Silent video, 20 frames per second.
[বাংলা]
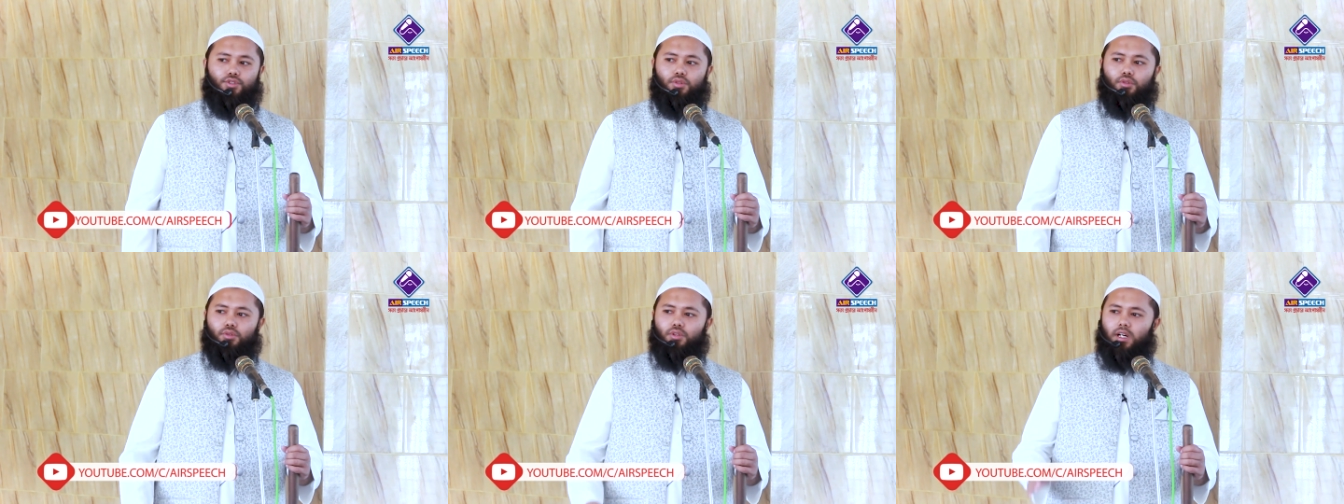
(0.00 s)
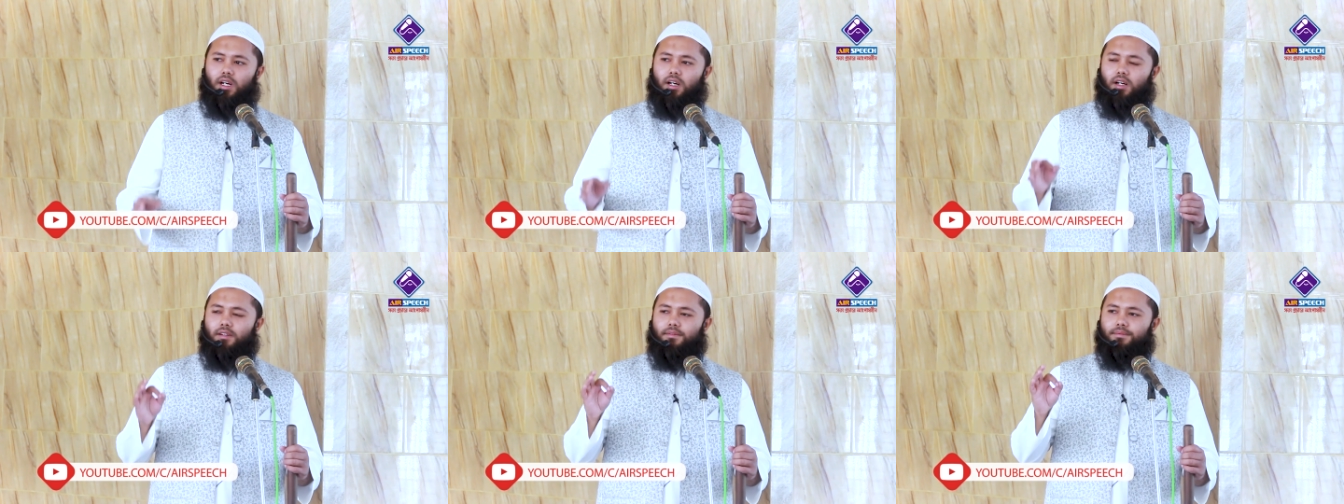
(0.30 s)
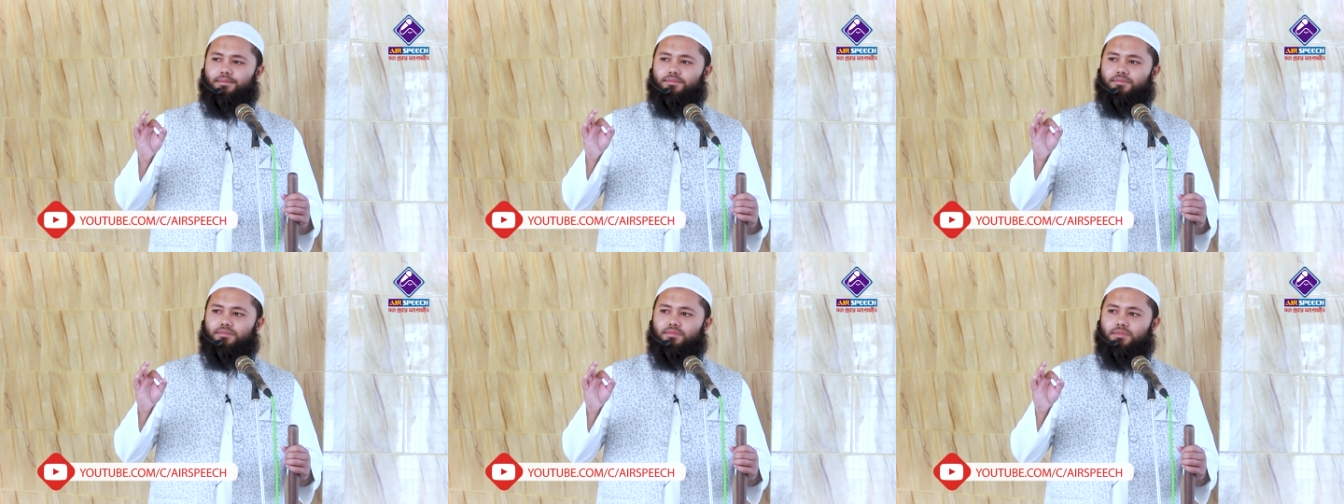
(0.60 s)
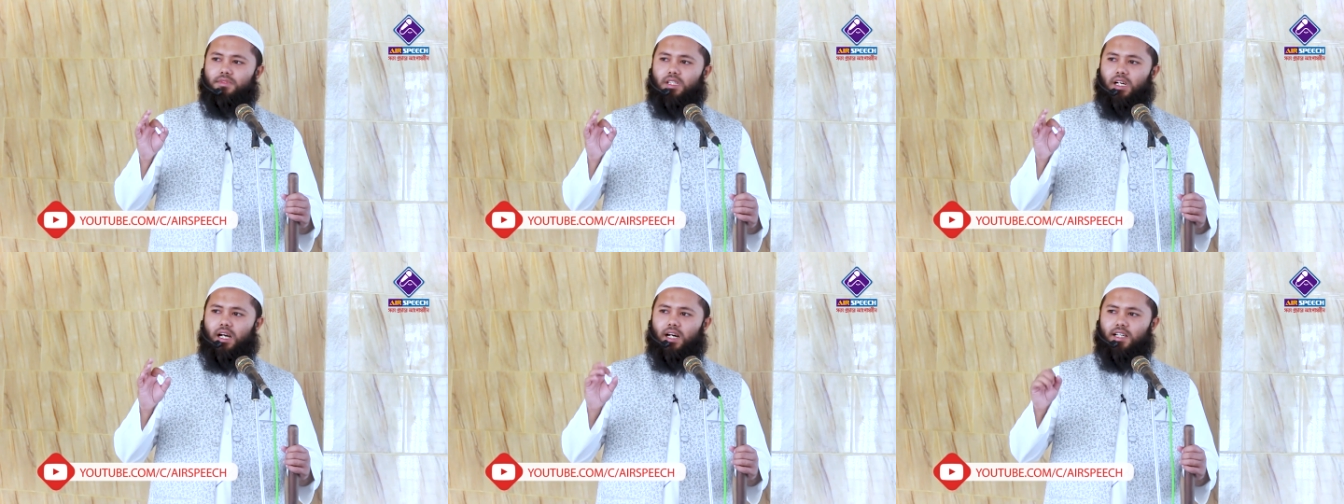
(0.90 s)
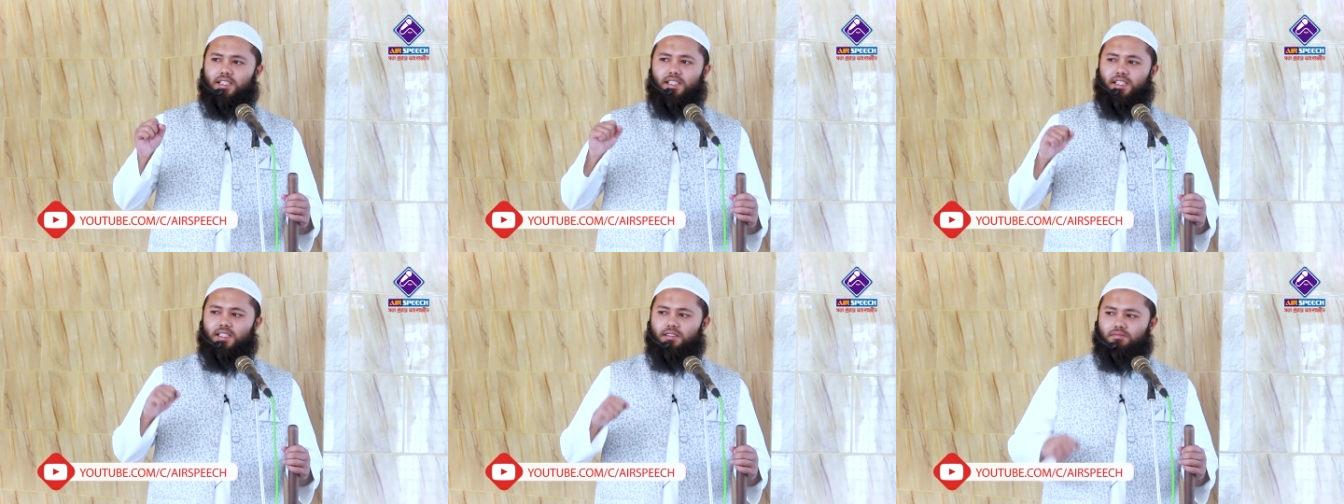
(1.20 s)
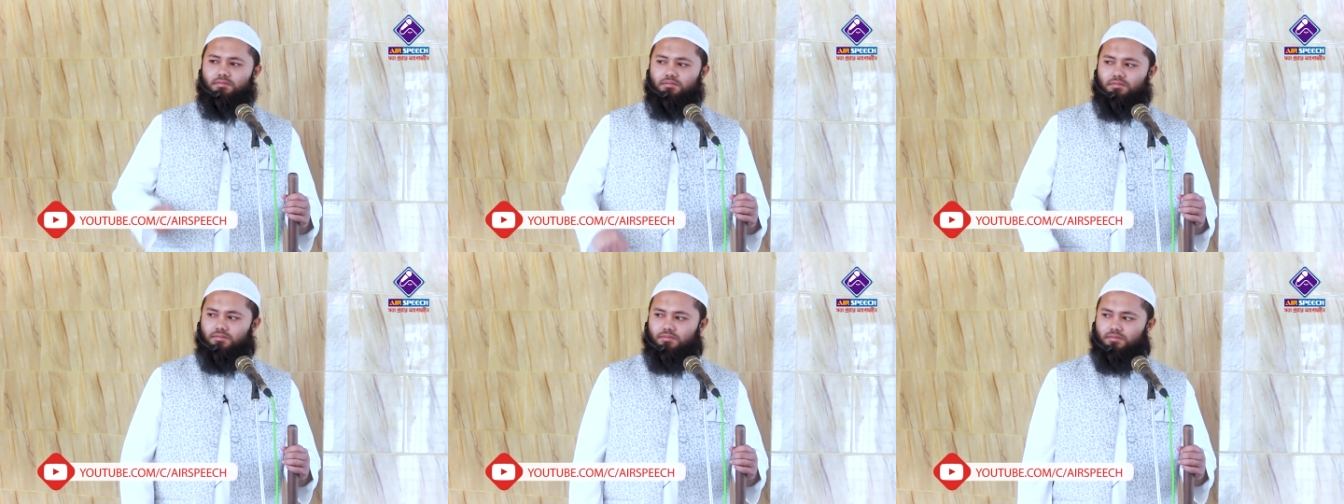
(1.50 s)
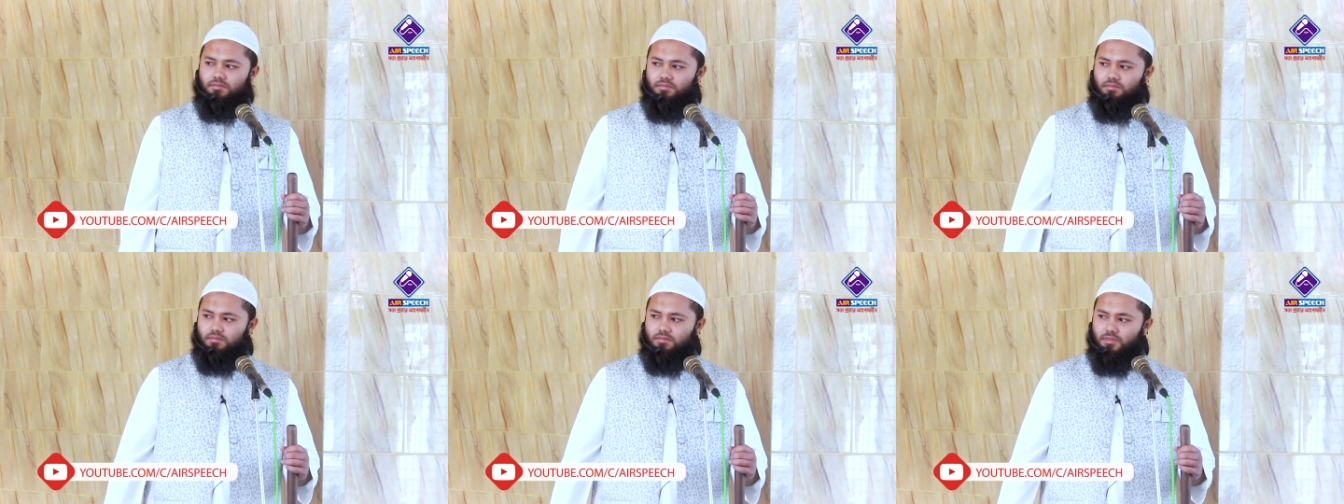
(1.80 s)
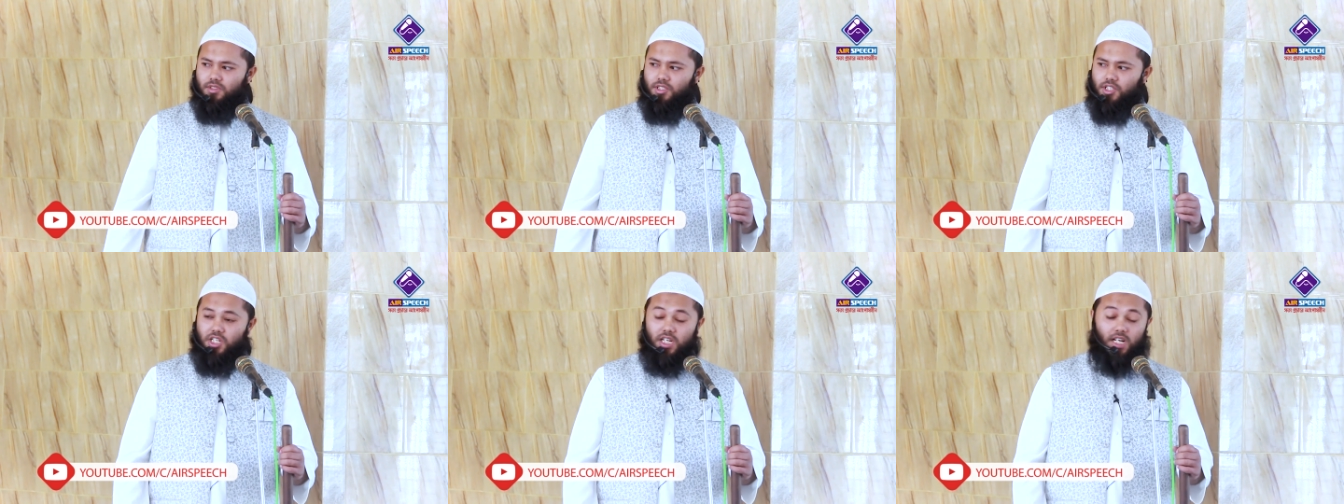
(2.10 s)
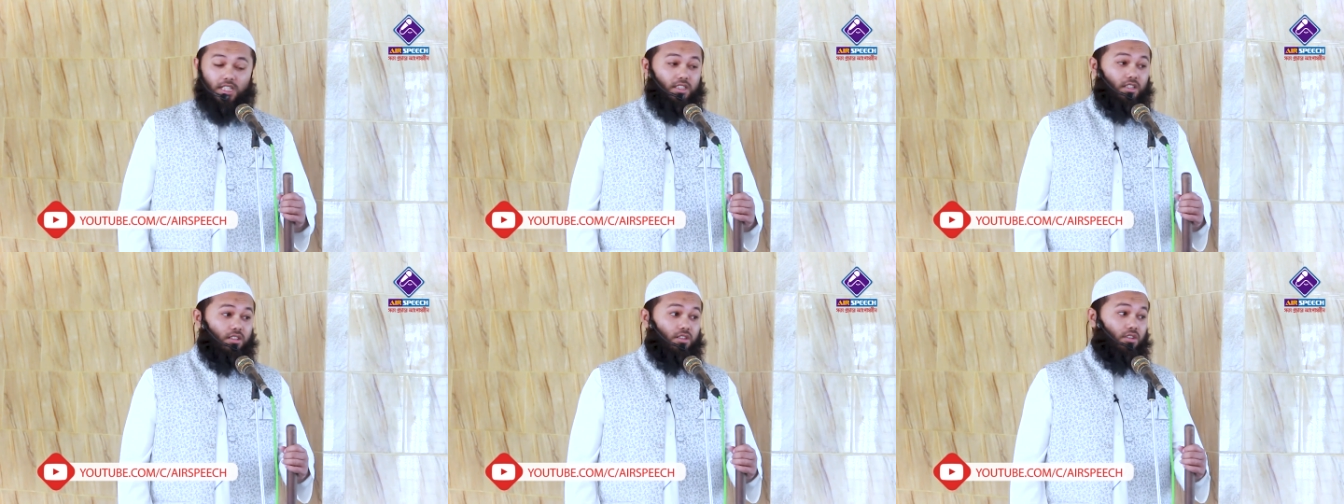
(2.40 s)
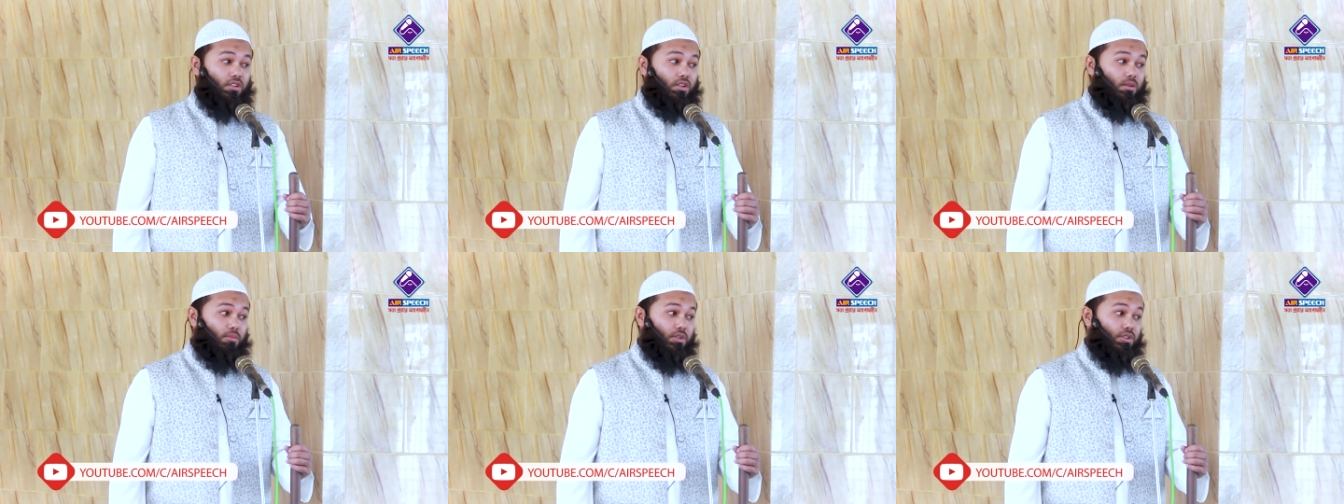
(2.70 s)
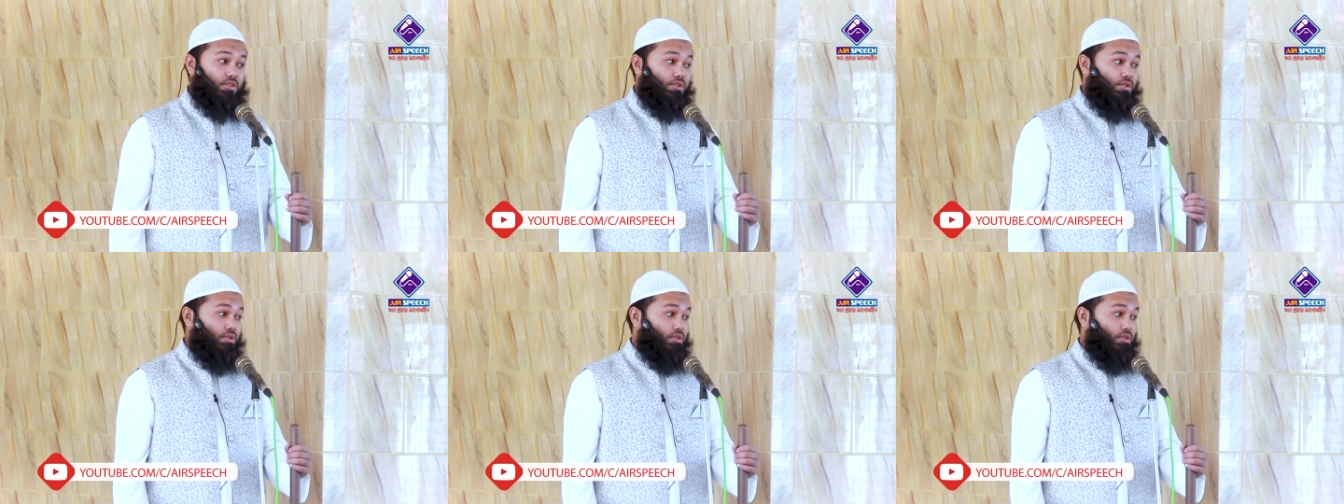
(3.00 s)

সুরা হাদিদ সাতান্ন নম্বর